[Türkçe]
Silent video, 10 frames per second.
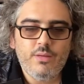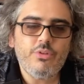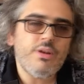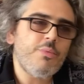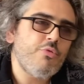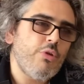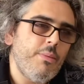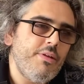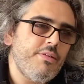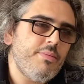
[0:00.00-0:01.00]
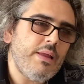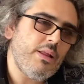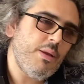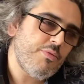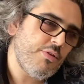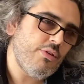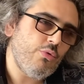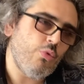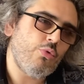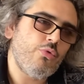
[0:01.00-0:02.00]
Bunların hepsi olabilir. Belki de hepsi
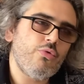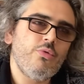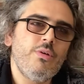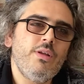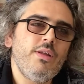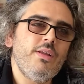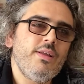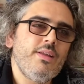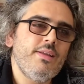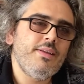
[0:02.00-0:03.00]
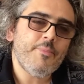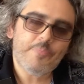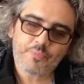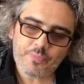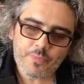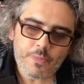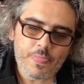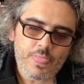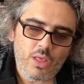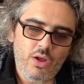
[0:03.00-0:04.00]
doğrudur. E,
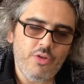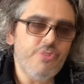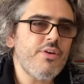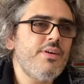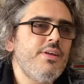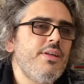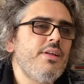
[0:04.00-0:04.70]
ancak